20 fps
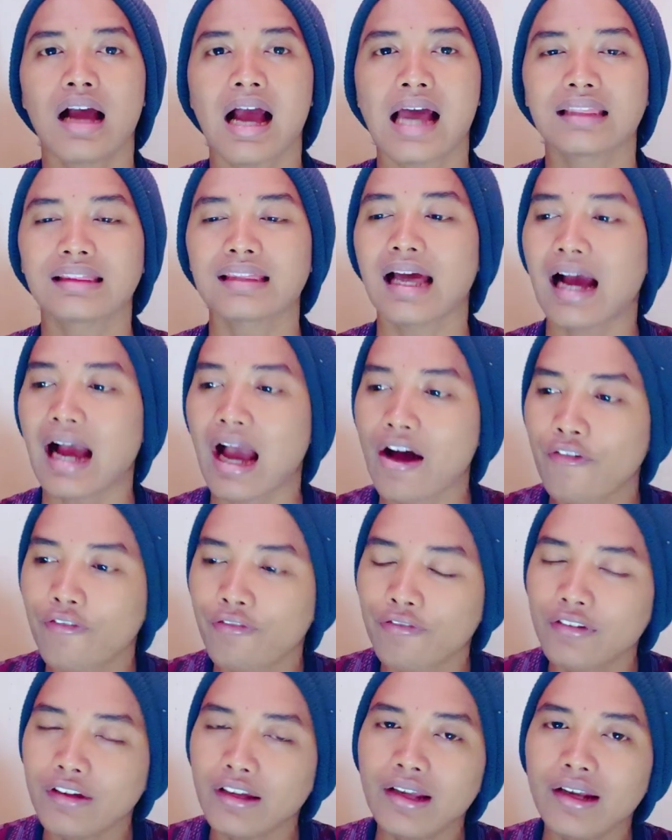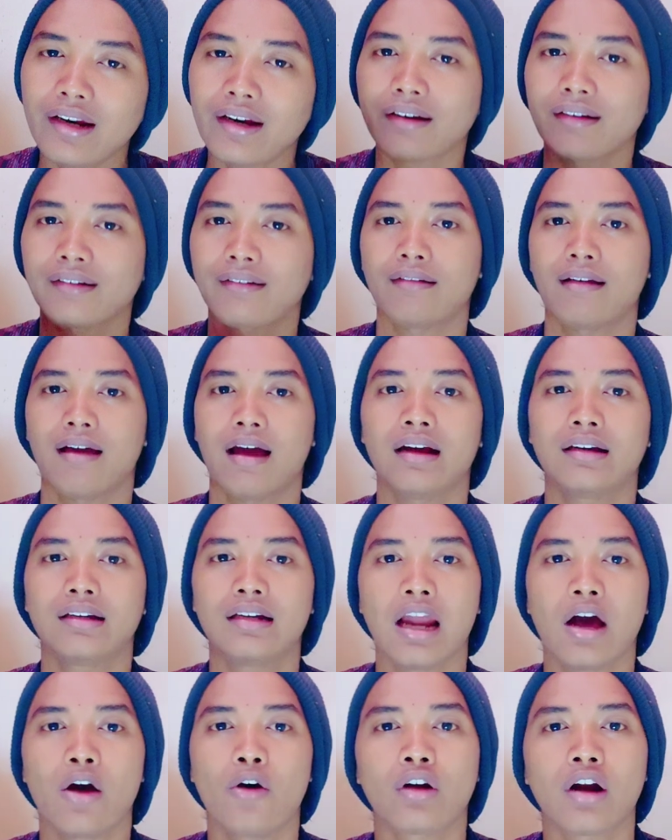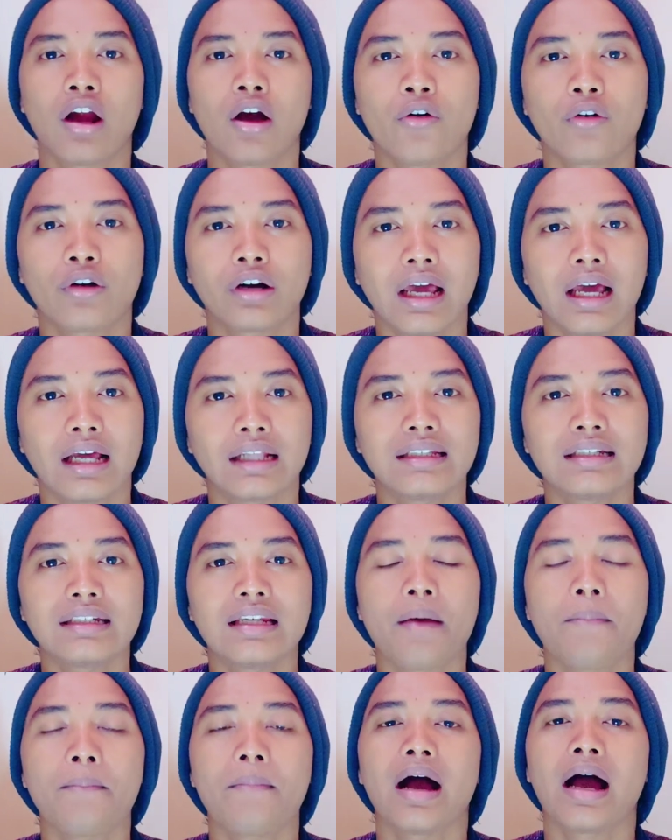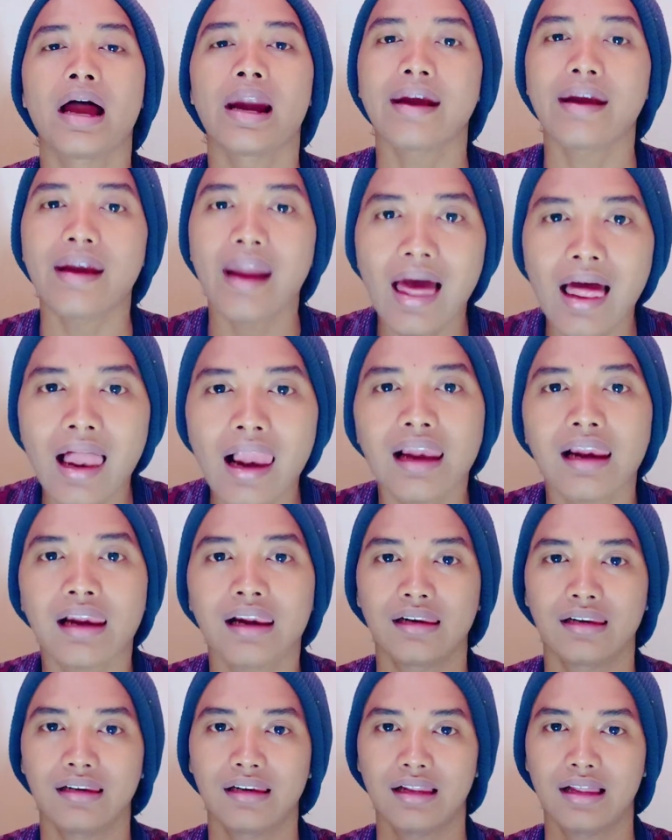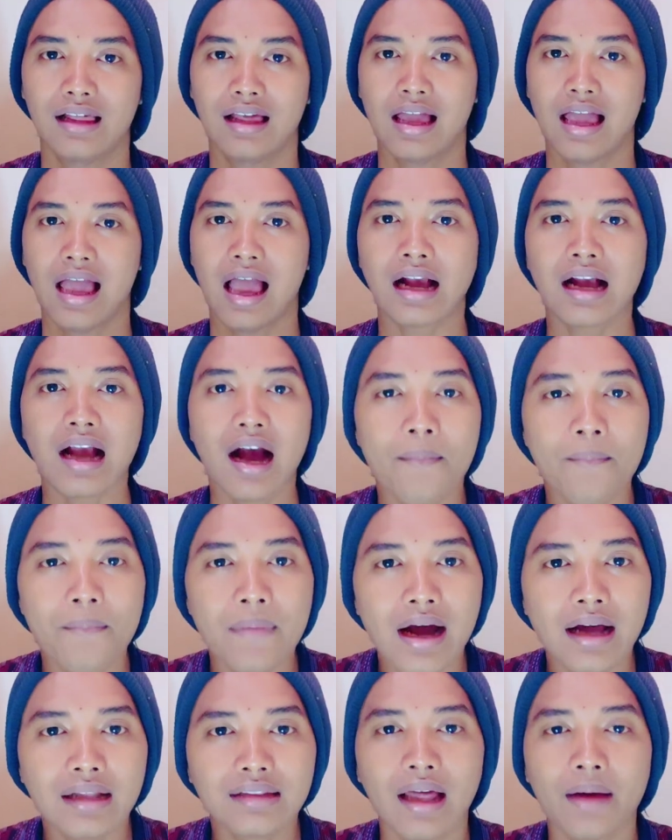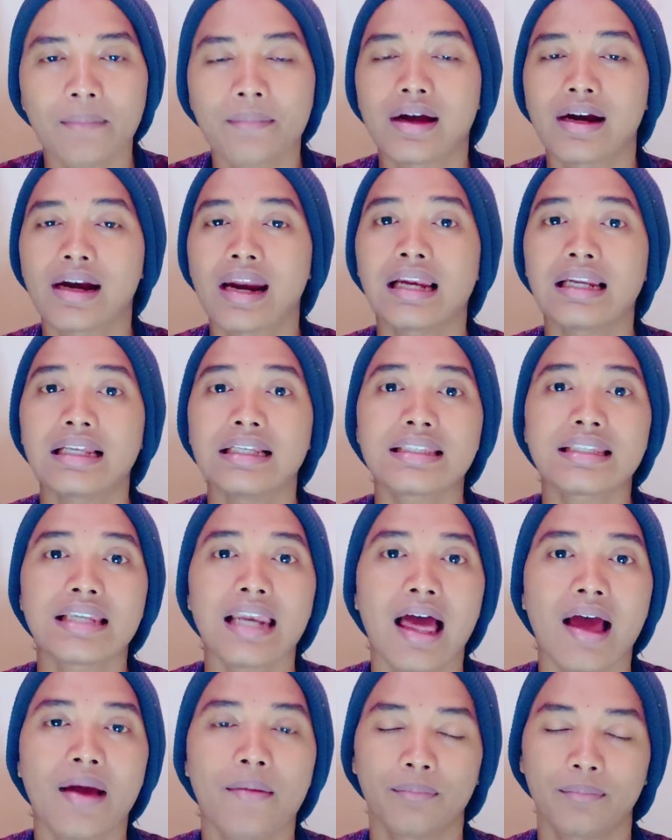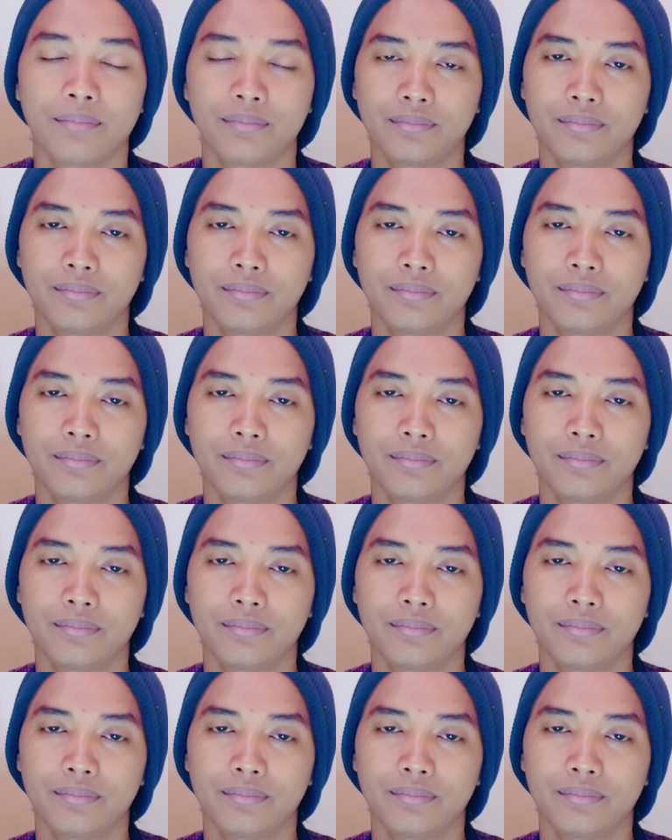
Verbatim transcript: Kata kafir adalah orang-orang yang tidak mengenal agama, tak mengenal Islam.